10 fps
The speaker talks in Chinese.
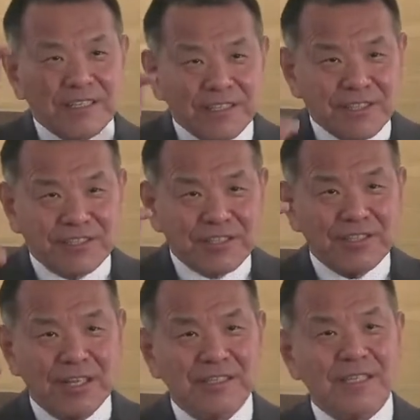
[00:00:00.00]
这个是
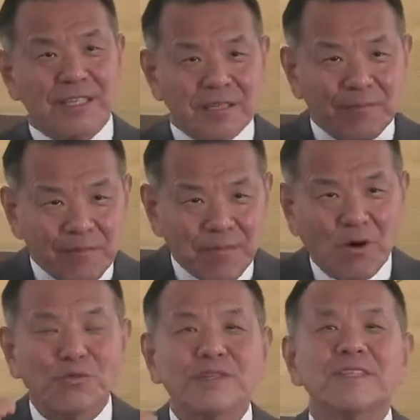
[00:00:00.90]
上帝
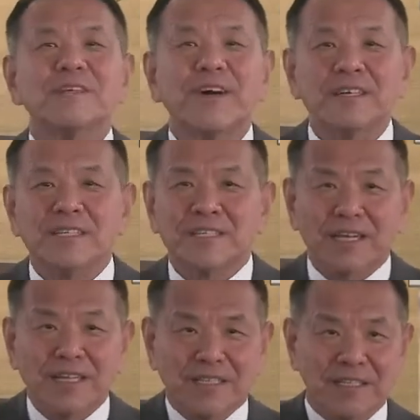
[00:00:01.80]
保护的地方，
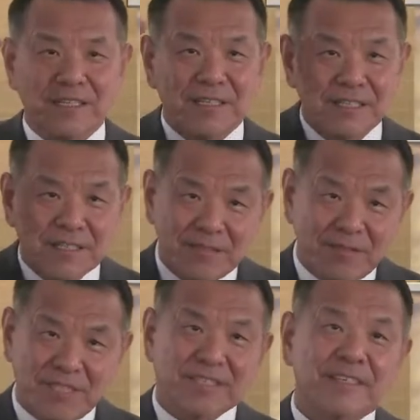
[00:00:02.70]
上帝
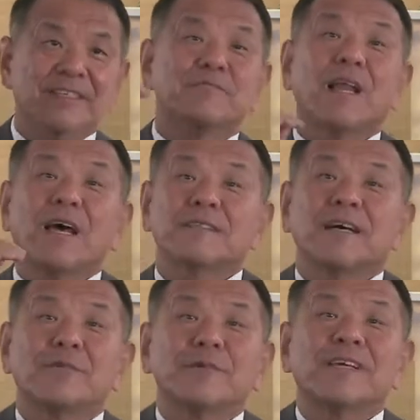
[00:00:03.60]
这个 bless
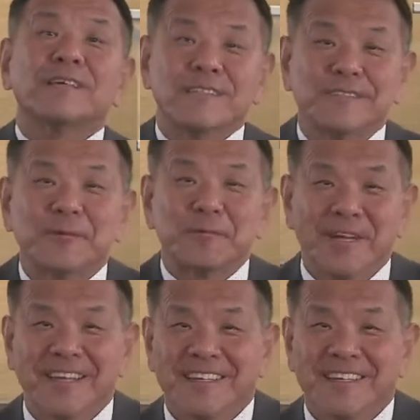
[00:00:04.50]
America，对不对？